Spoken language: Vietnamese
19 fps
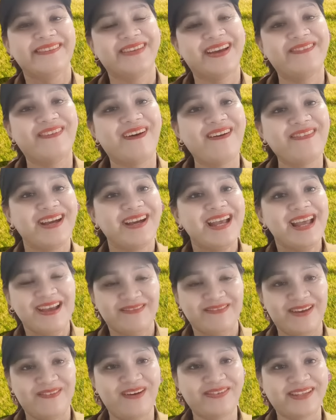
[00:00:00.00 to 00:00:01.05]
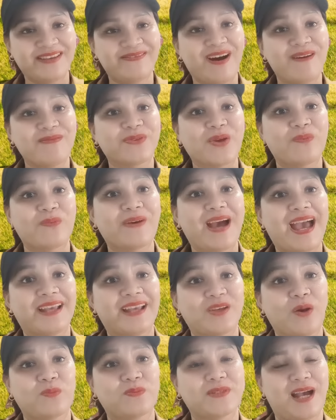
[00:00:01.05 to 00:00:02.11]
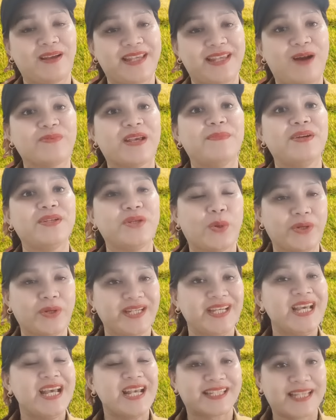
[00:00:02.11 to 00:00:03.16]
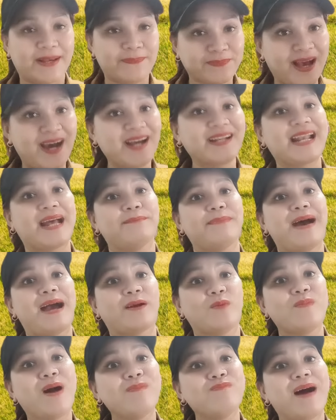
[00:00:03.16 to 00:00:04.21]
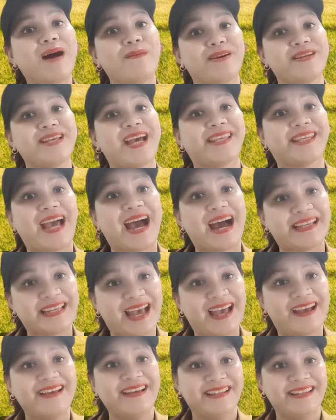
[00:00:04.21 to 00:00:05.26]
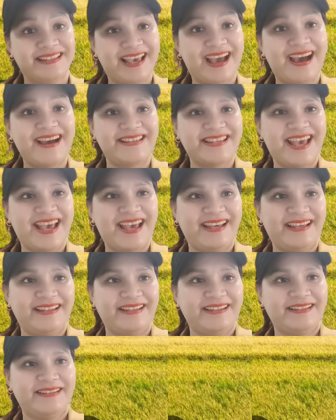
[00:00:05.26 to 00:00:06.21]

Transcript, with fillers: mai mốt mai mốt chị bông chụp hà chụp sao dông vậy mới vui sắp tới ra ma của bóng bông ở nhà chờ nha chờ nha